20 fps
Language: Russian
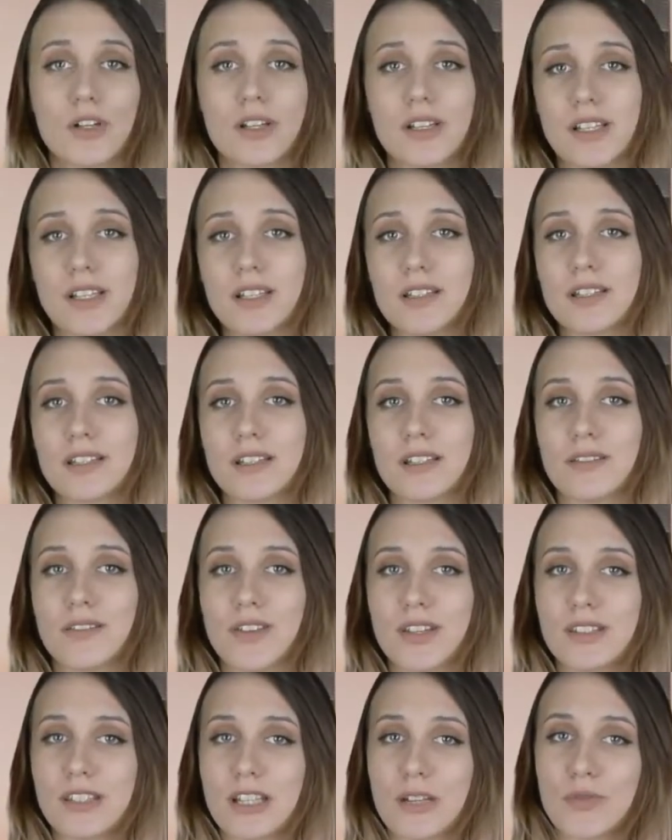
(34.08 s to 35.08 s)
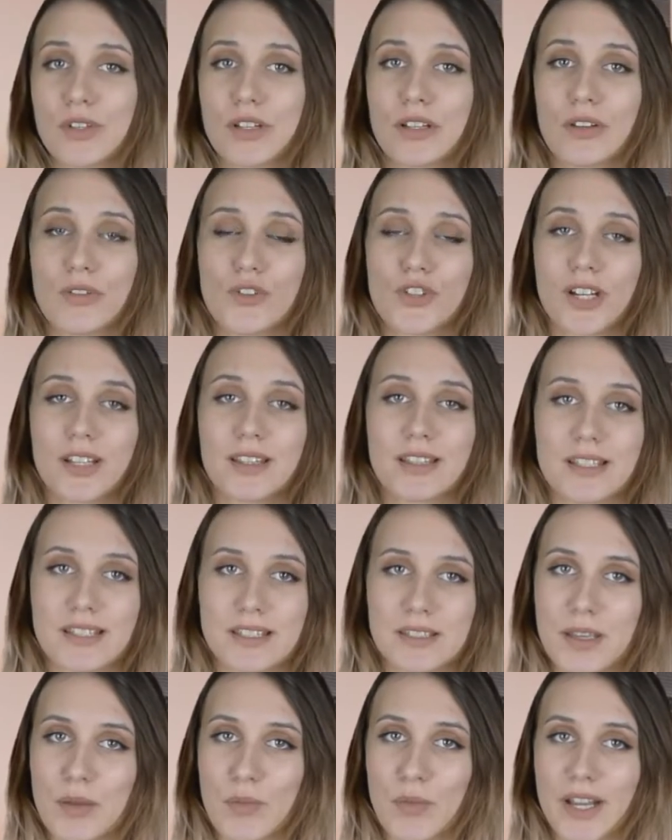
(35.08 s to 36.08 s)
аренды с инвестором заключат на
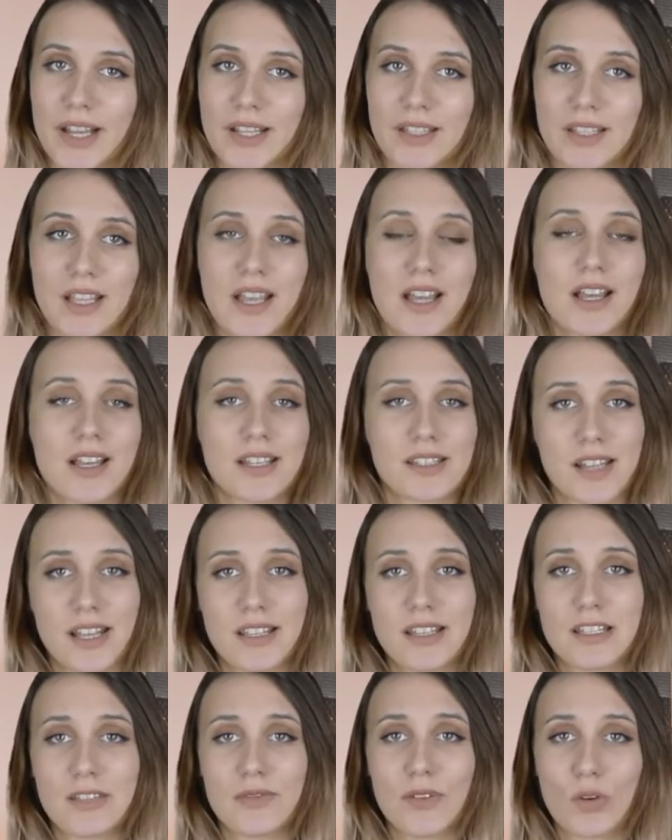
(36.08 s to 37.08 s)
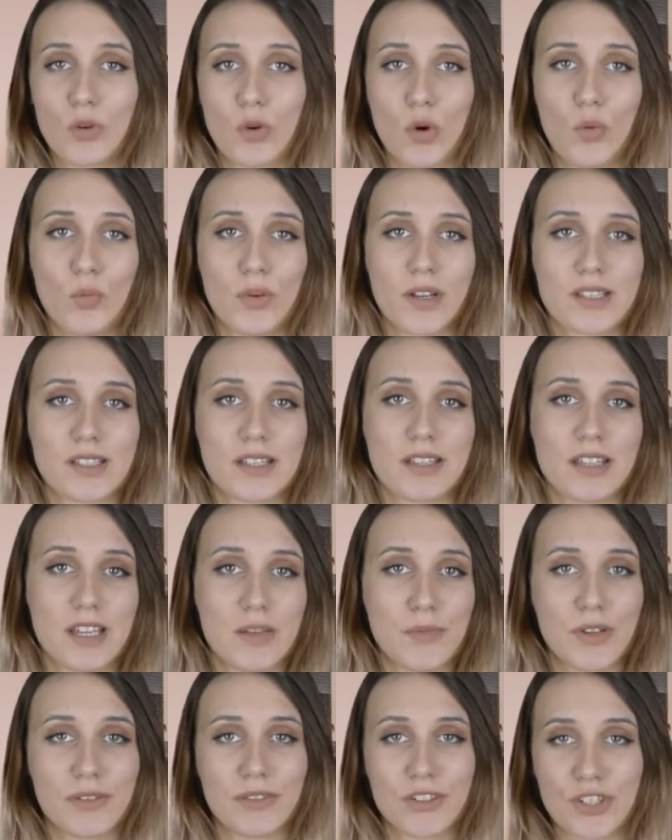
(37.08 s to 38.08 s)
7 лет. Строительство комплекса,
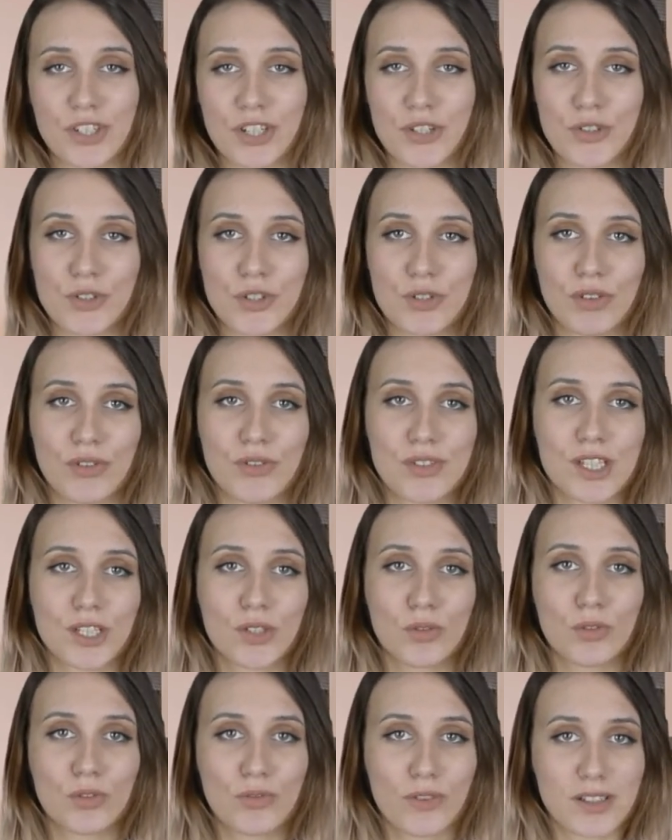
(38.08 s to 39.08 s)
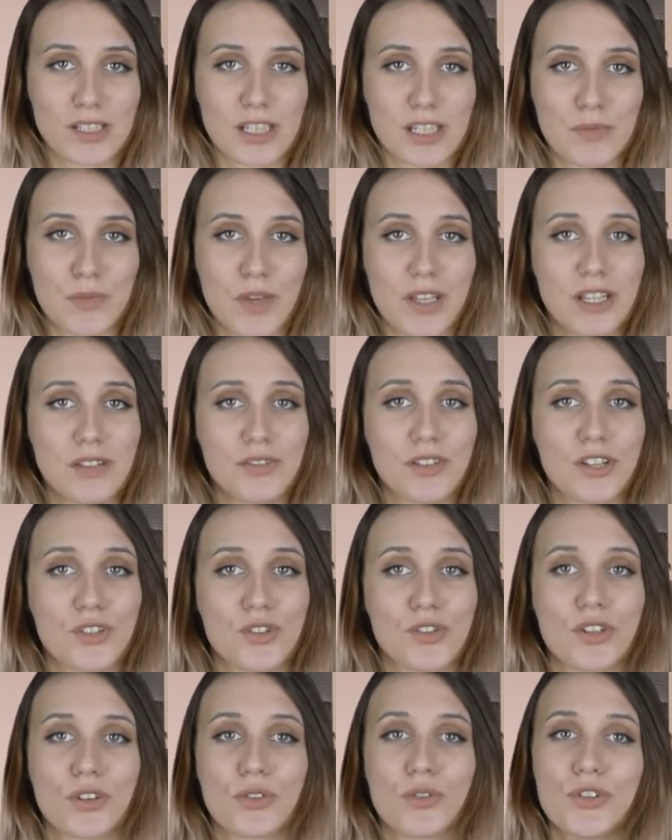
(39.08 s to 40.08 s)
не превышающего высоту 20 метров,
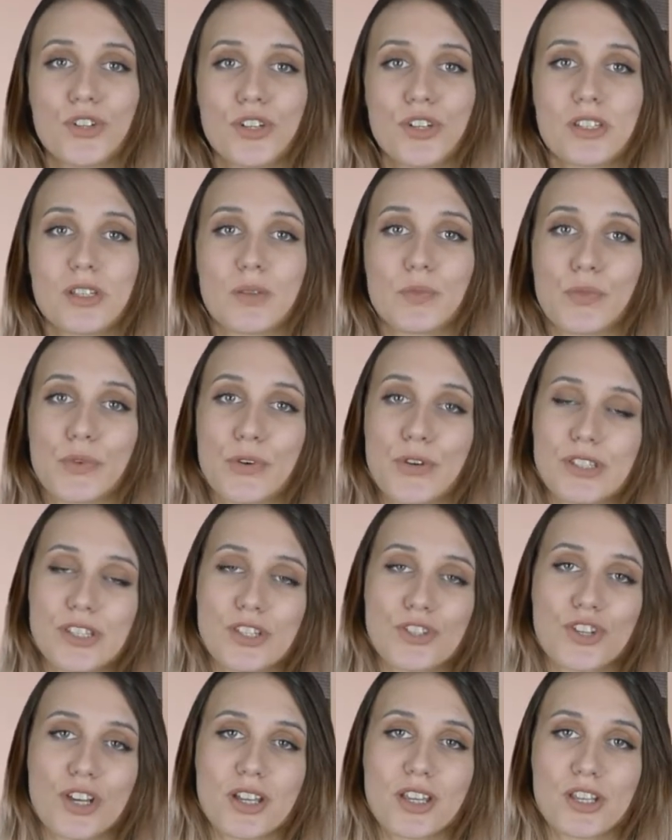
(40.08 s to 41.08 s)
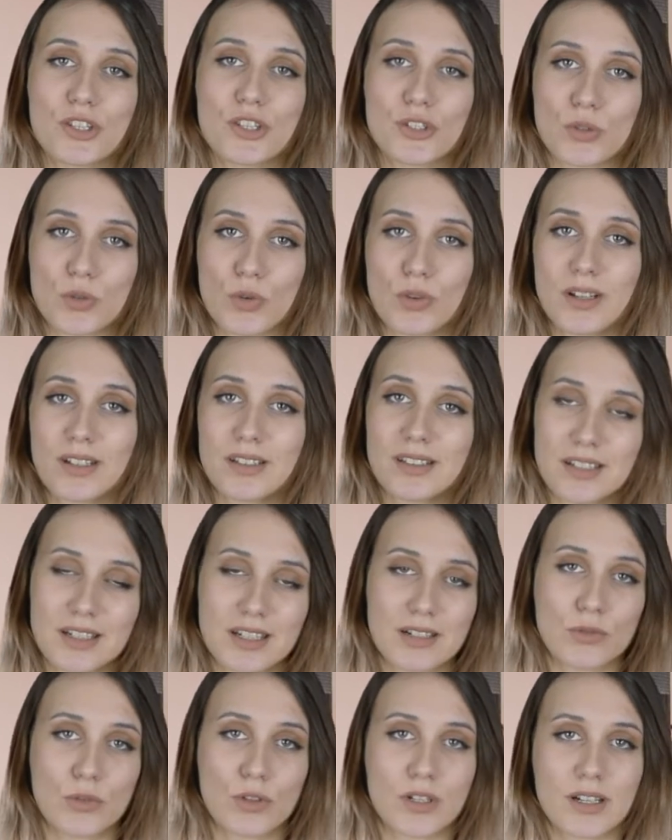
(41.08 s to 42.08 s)
должно закончиться по истечении срока
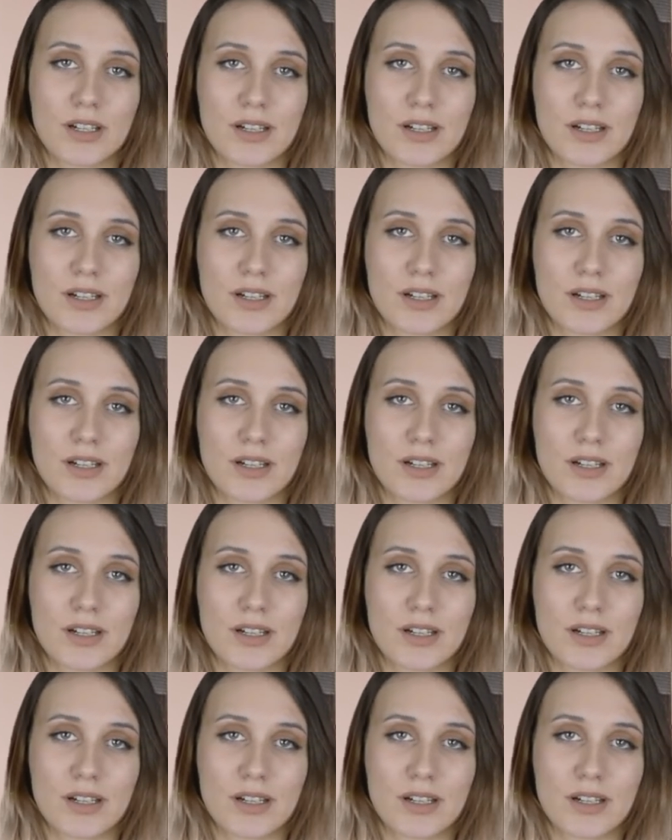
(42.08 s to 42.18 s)
договора